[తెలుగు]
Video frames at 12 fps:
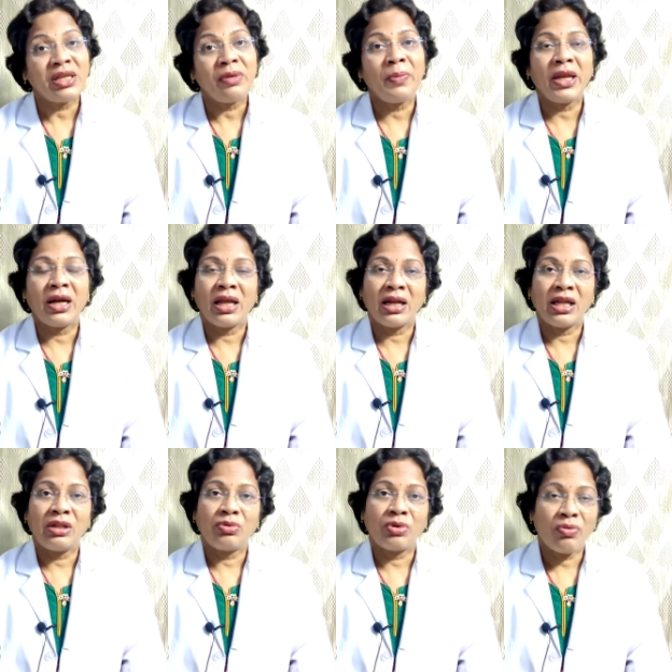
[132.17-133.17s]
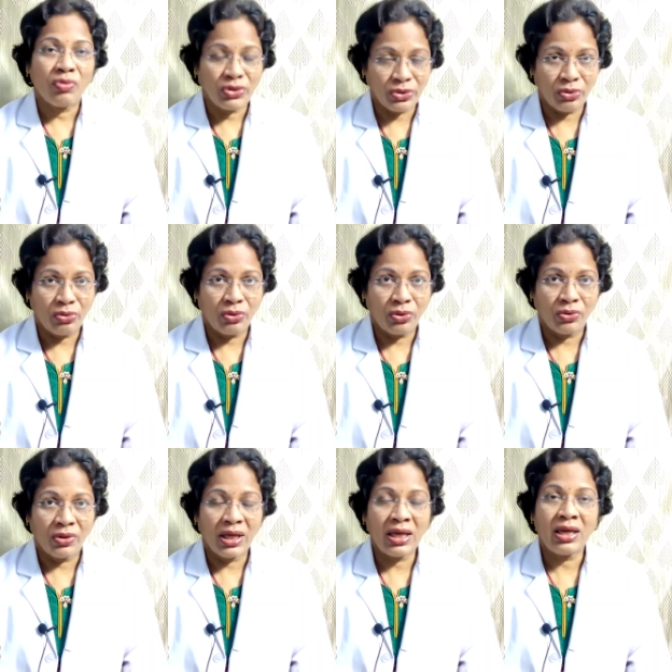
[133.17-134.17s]
మిస్డ్ పీరియడ్ అనేది కూడా వస్తూ
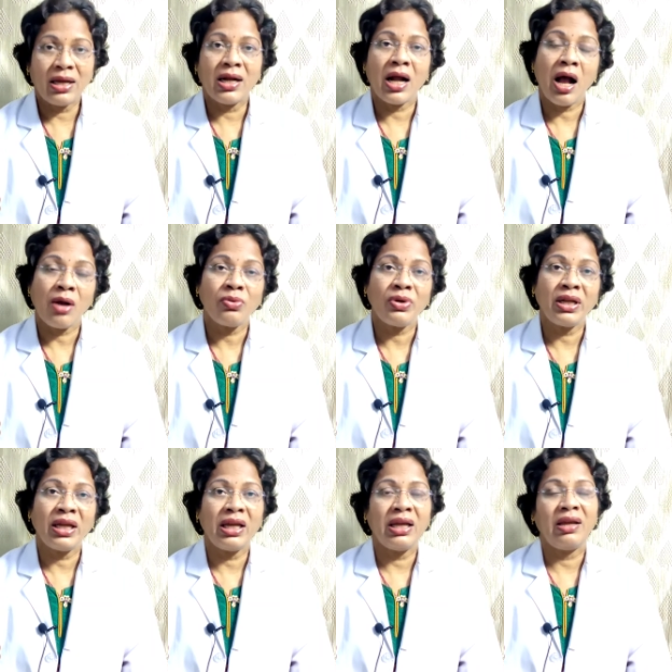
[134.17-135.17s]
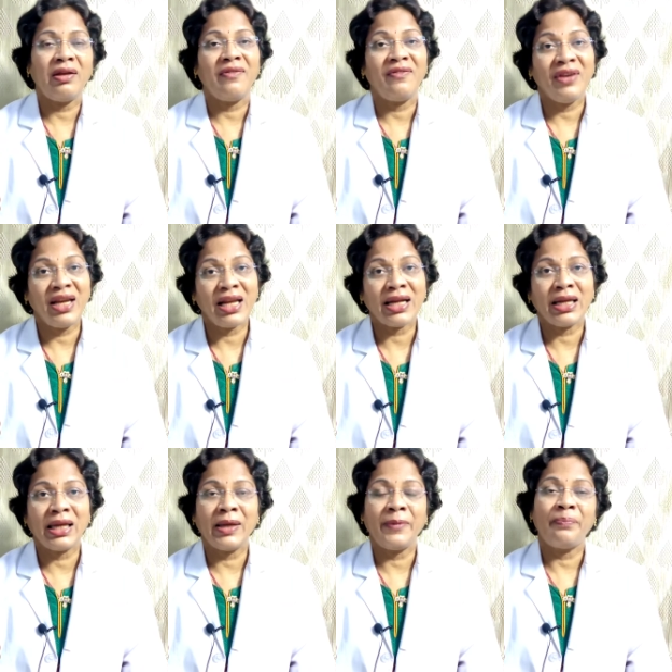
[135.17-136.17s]
ఉంటుంది కాకుంటే
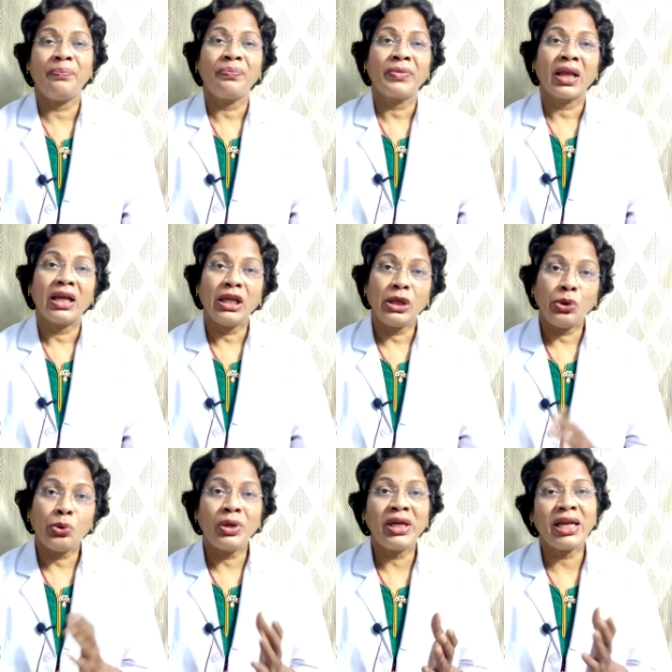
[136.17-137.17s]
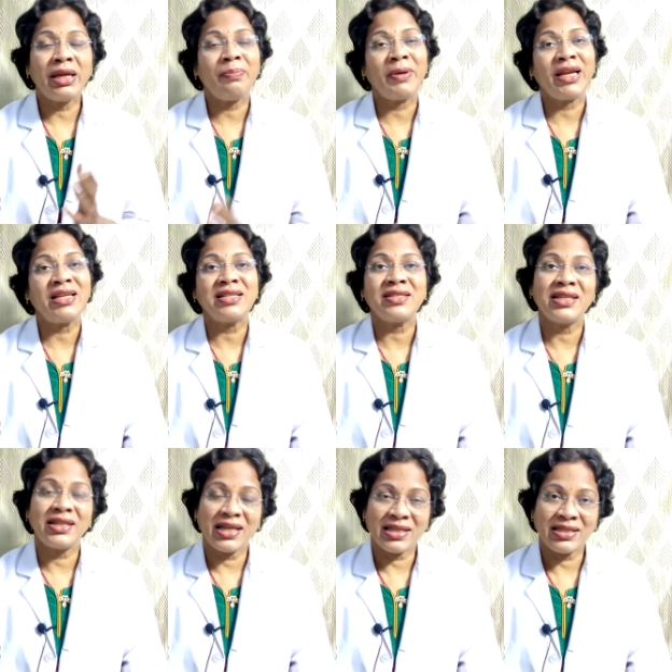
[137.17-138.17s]
వీళ్ళకి ఈ యూరినరీ
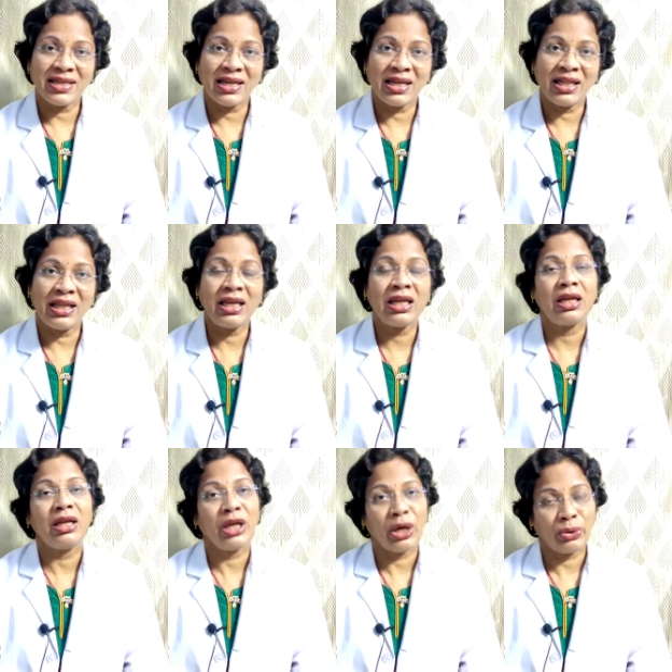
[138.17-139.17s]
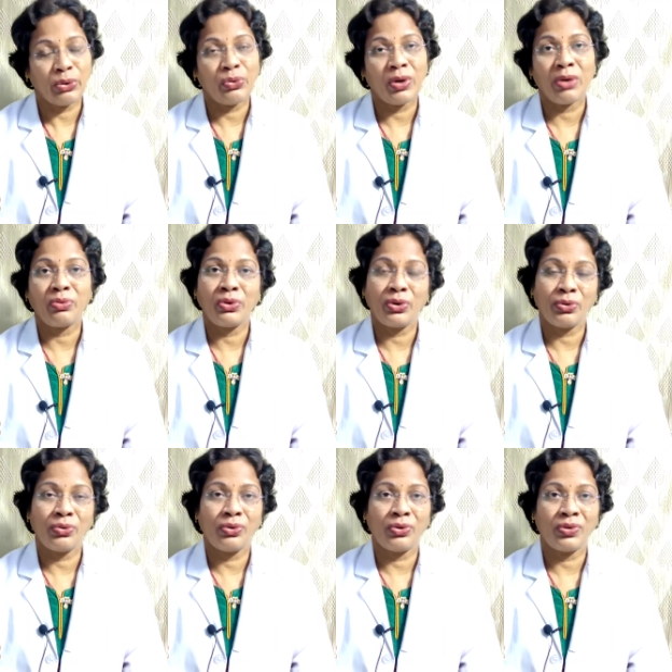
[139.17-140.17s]
ప్రెగ్నెన్సీ టెస్ట్ అనేది నెగిటివ్గా
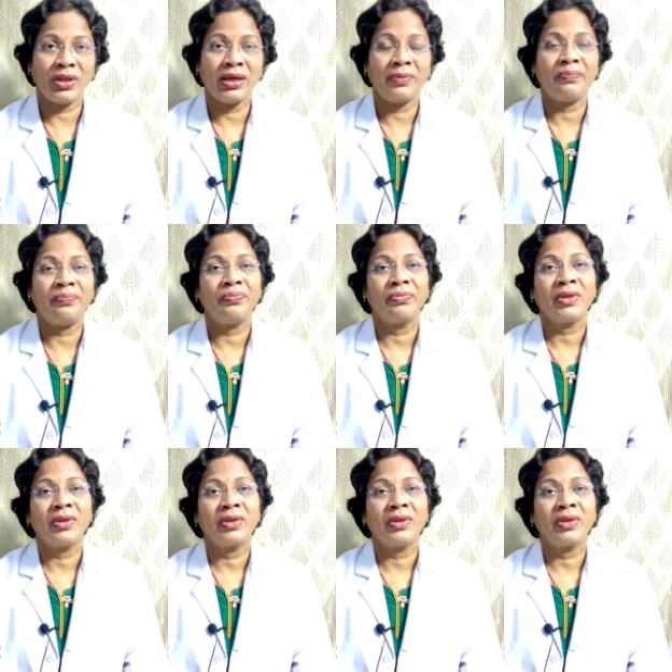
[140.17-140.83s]
ఉంటూ ఉంటుంది